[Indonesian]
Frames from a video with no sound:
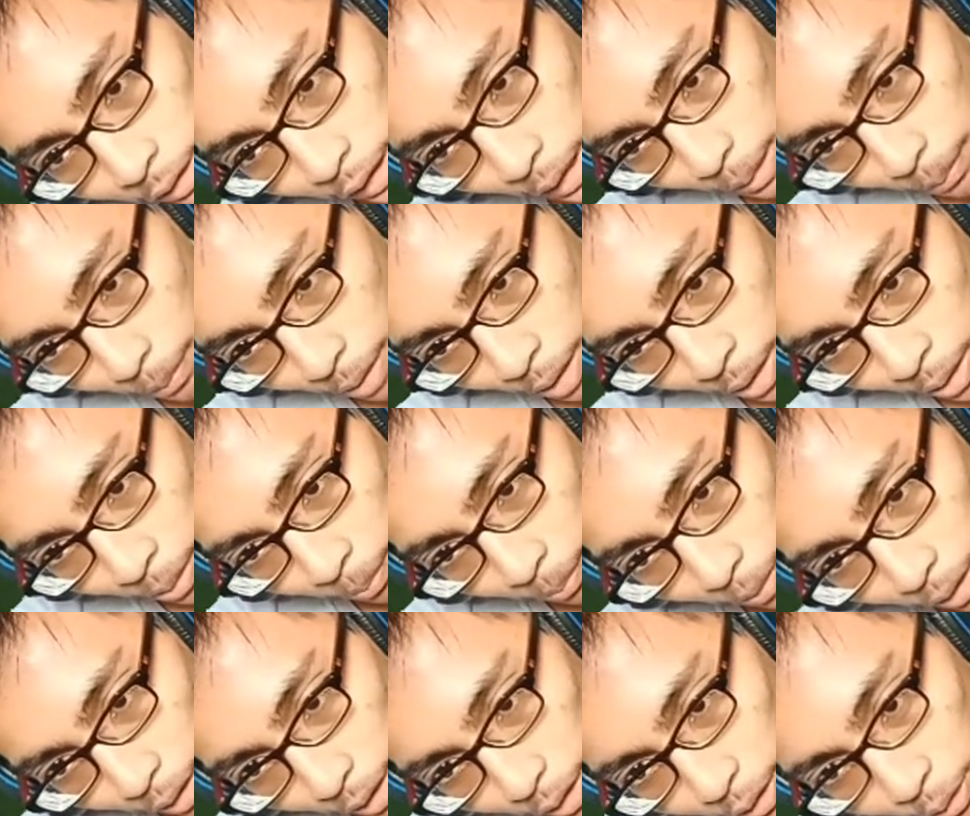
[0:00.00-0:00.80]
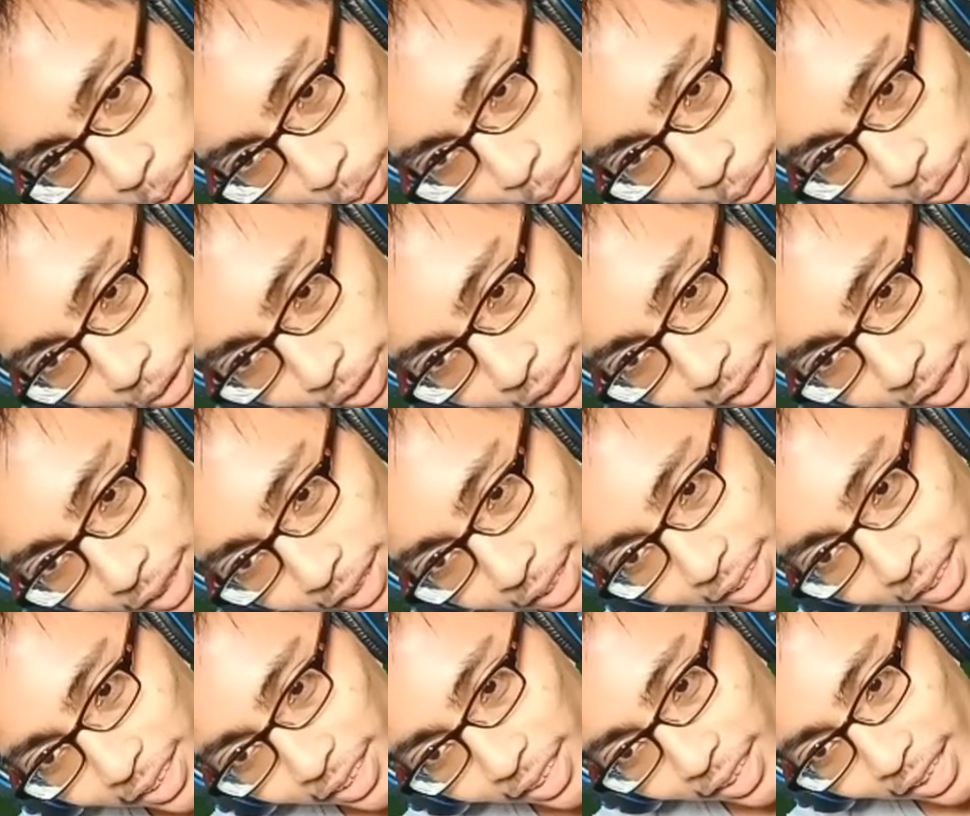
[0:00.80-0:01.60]
cabang baru
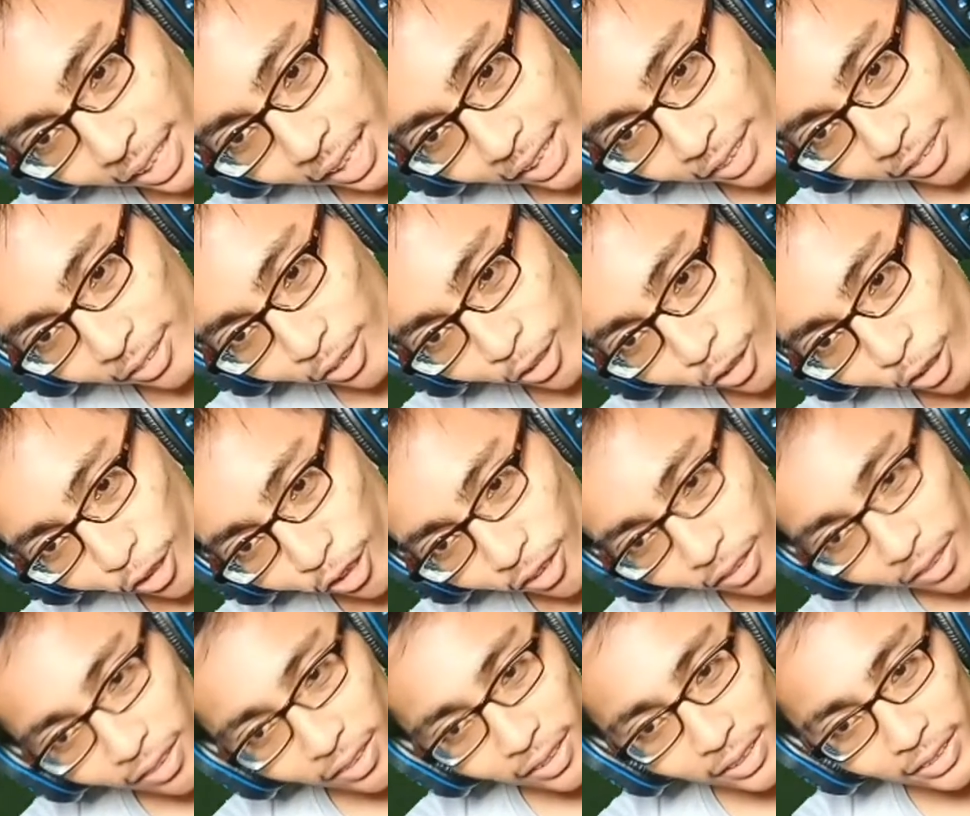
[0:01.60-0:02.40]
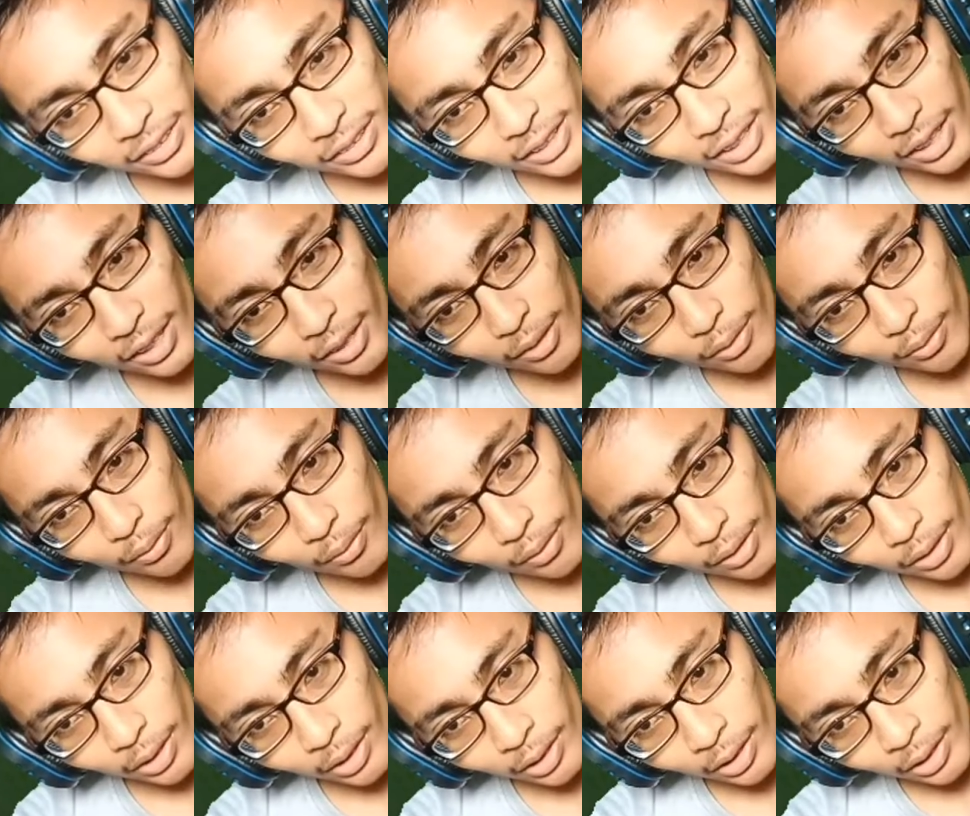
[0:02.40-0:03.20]
kantor listrik
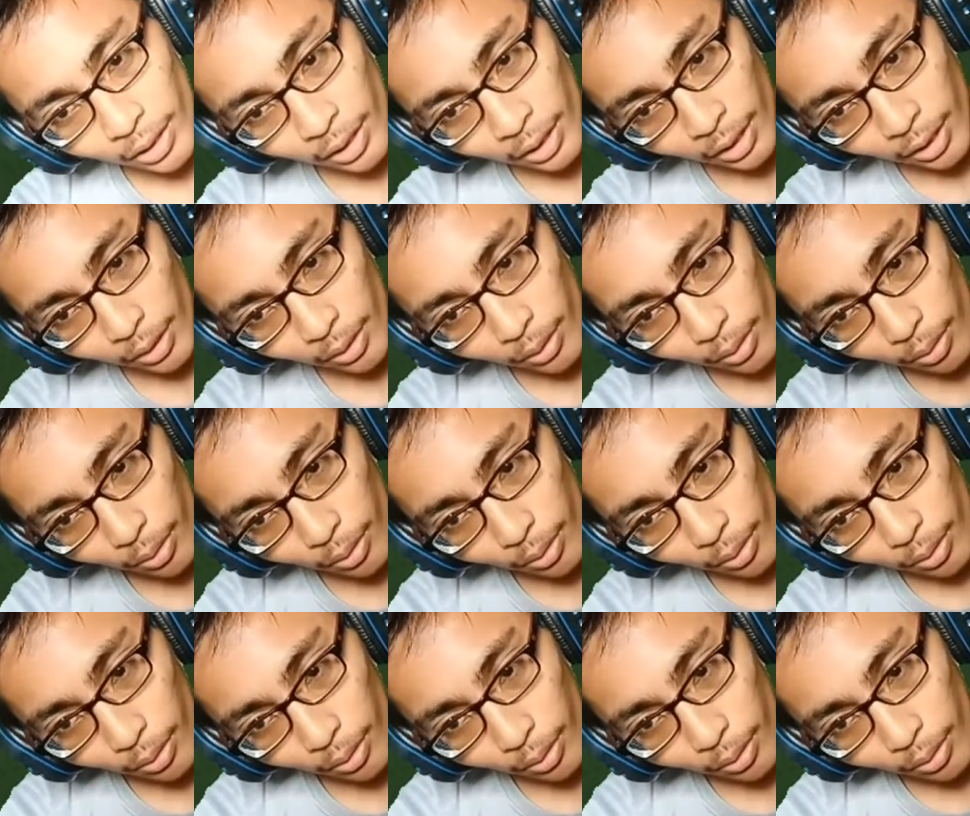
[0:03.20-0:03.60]
warga